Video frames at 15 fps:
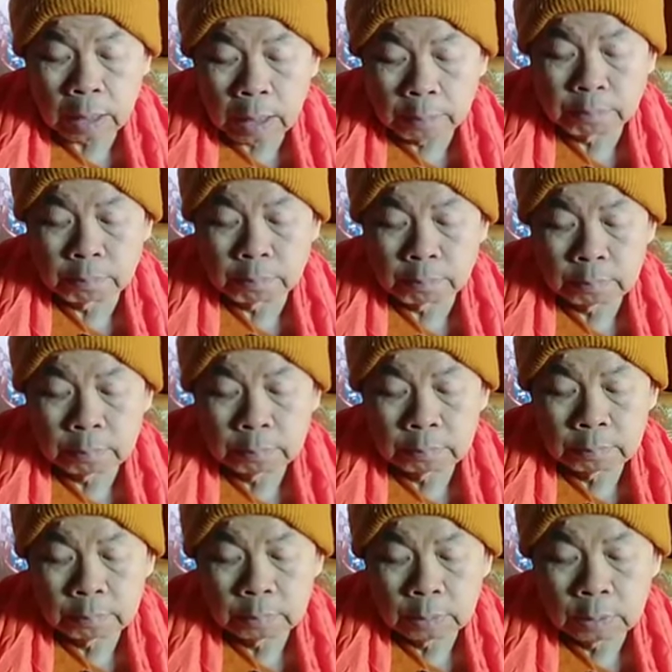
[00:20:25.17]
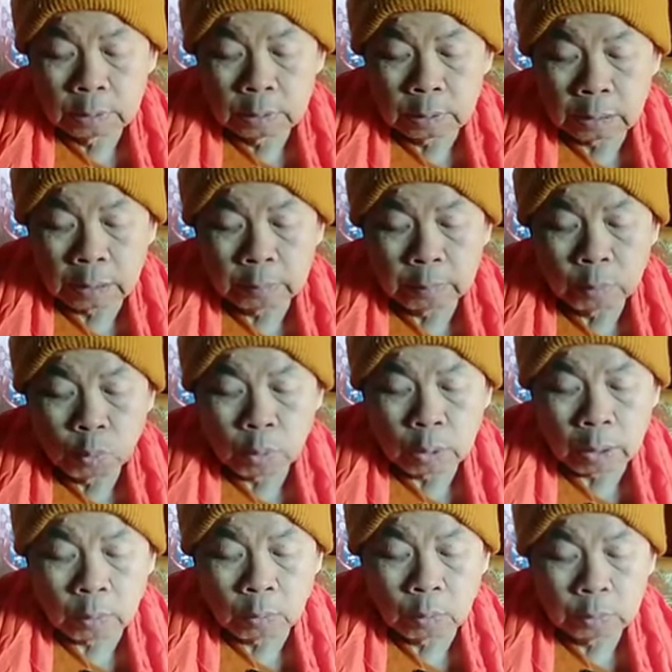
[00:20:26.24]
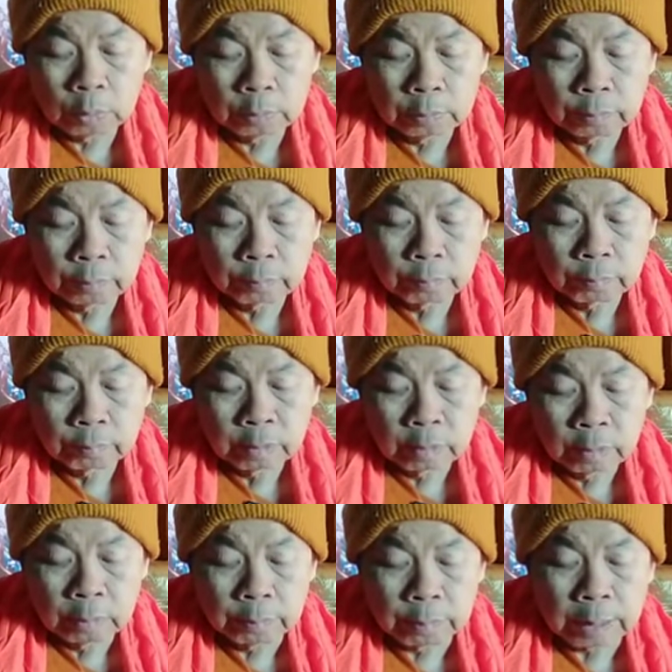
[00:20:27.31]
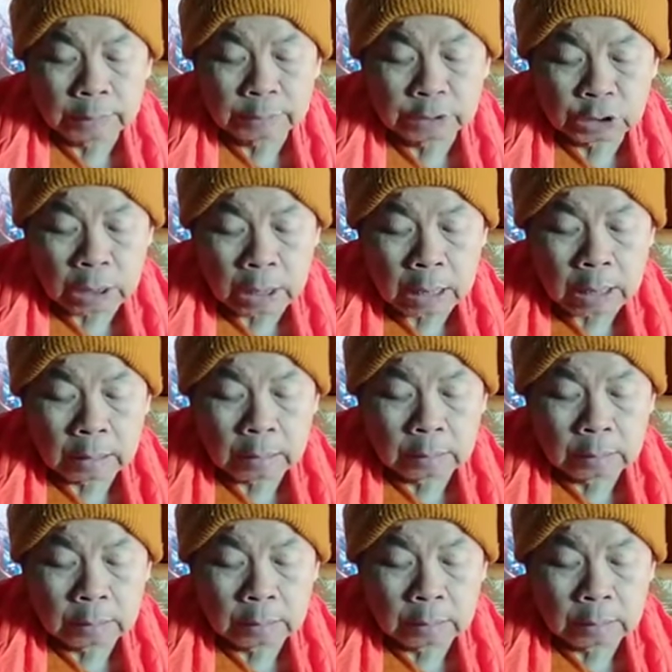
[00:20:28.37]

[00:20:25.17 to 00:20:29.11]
ถ้ำในภูเขา ป่าช้า